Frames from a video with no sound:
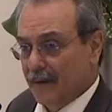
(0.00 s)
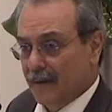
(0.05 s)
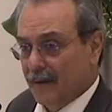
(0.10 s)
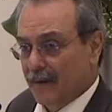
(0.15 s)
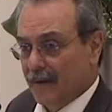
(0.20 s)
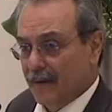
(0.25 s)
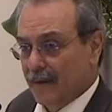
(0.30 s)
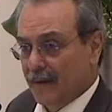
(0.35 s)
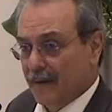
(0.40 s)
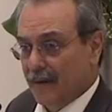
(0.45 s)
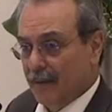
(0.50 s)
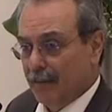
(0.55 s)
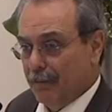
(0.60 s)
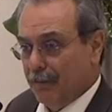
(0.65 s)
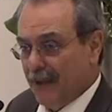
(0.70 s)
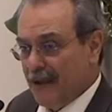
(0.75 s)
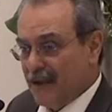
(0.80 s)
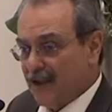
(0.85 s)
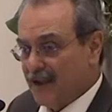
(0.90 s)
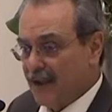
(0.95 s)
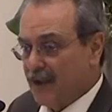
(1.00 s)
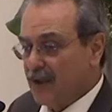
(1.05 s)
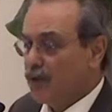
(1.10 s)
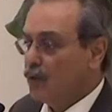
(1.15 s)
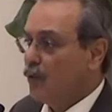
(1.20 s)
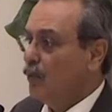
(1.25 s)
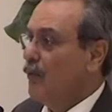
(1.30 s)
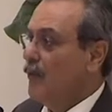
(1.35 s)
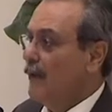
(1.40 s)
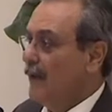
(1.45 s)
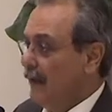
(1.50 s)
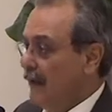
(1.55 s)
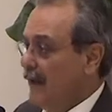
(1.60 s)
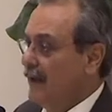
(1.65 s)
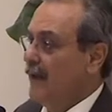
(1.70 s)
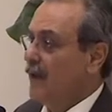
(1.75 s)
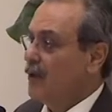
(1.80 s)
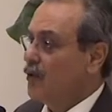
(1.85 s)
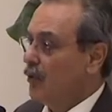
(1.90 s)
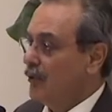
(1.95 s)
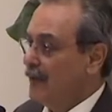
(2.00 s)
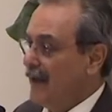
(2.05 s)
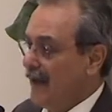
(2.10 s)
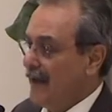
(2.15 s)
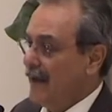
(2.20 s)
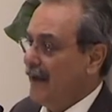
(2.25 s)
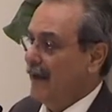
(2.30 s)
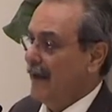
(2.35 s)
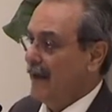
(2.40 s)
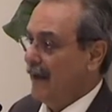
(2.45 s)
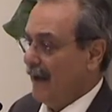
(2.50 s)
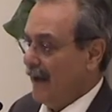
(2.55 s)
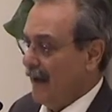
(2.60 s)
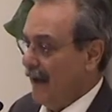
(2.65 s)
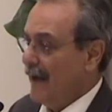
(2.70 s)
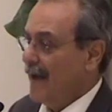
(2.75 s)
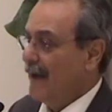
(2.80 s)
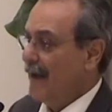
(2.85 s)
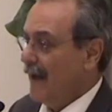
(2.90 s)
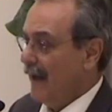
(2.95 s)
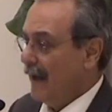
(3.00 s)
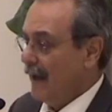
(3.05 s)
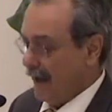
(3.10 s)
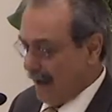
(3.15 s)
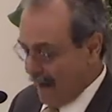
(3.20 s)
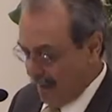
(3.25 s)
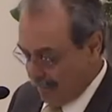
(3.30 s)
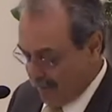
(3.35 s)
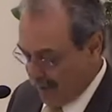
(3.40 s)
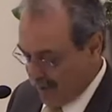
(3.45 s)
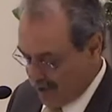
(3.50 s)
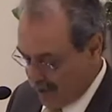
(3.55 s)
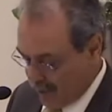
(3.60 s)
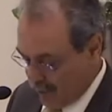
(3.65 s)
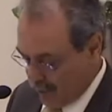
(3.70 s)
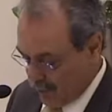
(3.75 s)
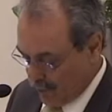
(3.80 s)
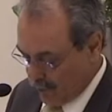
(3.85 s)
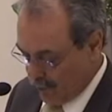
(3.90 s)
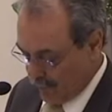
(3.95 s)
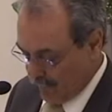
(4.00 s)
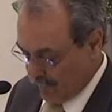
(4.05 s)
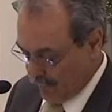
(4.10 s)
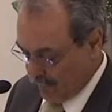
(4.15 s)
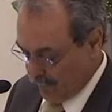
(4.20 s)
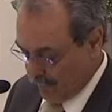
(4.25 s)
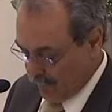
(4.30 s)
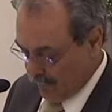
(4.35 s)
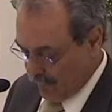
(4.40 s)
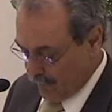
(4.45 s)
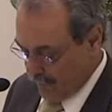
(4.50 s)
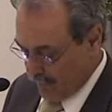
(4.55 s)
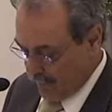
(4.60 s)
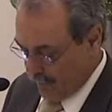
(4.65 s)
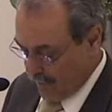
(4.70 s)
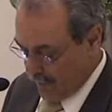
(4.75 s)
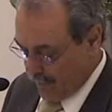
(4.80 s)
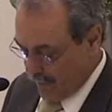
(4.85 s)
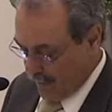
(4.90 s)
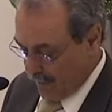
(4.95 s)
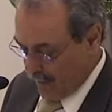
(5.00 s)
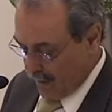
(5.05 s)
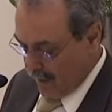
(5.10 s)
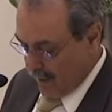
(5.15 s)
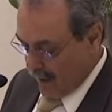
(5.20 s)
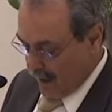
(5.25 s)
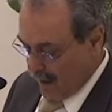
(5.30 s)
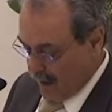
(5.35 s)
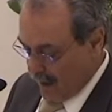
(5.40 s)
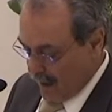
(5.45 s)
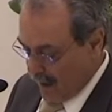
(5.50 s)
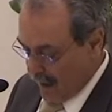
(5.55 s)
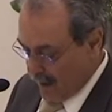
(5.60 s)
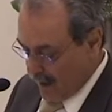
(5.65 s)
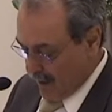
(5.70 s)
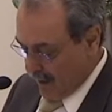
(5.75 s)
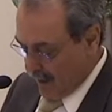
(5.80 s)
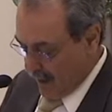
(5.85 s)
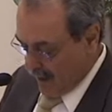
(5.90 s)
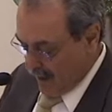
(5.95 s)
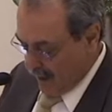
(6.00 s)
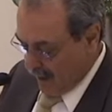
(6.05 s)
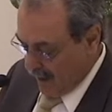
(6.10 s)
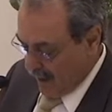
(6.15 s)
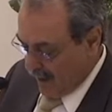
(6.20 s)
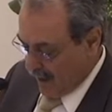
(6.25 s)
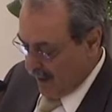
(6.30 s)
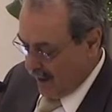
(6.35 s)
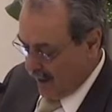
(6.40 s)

euh, cette Église a de bonnes œuvres, euh, sa foi est vivante,